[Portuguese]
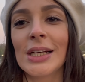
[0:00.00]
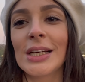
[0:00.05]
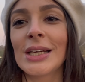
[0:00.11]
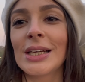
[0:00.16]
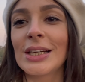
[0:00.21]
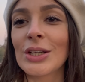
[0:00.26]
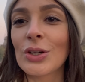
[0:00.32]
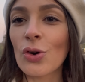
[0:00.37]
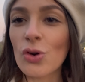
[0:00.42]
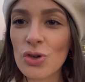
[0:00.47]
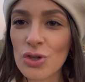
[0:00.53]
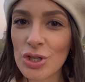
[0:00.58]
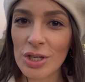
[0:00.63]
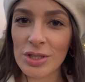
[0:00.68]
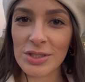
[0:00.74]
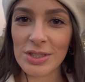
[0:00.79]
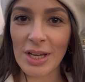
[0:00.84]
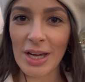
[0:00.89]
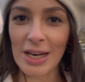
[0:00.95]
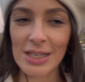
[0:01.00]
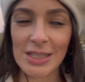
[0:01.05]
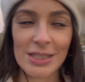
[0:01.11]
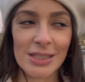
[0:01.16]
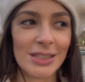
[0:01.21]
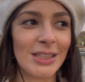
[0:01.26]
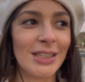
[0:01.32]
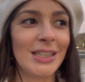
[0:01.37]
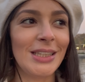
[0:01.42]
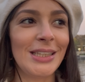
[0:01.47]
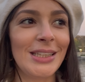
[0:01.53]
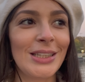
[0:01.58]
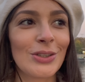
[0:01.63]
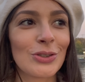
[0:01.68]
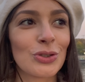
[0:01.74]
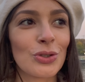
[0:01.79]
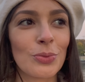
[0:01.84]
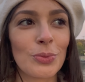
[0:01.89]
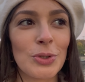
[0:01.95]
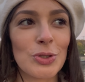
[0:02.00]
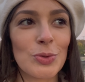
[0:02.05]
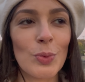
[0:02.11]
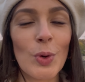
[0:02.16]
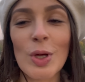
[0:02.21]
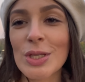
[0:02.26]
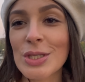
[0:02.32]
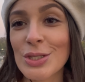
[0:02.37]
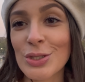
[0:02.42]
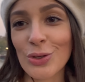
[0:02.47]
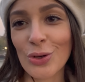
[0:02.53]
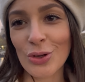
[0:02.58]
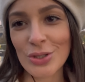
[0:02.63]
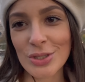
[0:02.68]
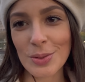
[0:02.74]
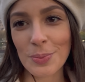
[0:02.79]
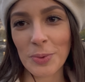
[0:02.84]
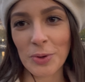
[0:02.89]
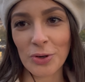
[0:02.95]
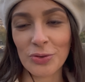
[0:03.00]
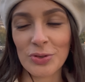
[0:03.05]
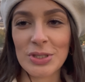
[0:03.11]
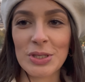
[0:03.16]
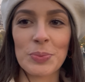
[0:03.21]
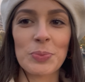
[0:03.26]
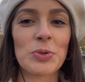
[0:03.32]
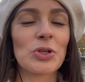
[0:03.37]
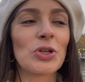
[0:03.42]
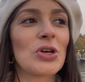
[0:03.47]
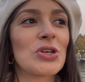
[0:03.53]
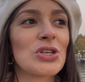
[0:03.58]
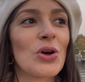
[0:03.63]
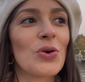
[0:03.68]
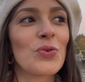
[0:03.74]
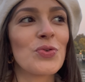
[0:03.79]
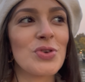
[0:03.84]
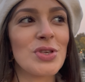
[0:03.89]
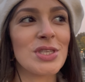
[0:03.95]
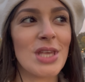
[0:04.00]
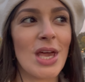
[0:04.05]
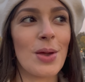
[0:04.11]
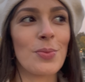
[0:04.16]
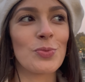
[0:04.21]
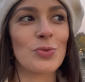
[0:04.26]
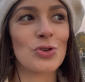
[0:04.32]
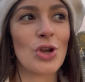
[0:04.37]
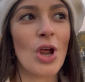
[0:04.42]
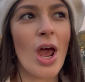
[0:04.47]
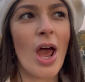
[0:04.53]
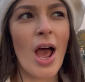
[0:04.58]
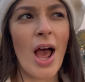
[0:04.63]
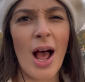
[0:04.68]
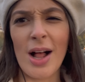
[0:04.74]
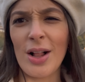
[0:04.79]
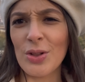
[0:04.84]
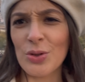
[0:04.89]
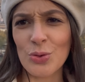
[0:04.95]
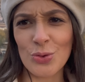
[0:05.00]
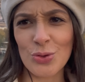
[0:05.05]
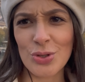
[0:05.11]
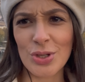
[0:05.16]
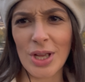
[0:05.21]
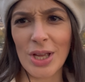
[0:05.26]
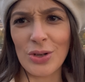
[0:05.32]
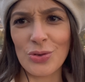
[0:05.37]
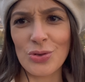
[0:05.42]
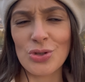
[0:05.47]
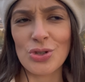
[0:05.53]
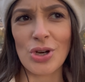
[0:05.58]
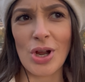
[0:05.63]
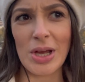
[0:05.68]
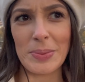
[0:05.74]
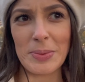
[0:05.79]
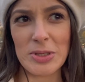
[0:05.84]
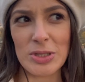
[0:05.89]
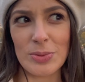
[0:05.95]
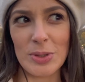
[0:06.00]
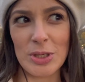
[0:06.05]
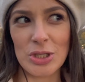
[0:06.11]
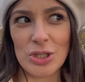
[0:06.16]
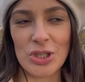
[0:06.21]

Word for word: eh, com jantar, e estou mesmo ansiosa para o fazer, porque nós já o fizemos há alguns anos, há mais ou menos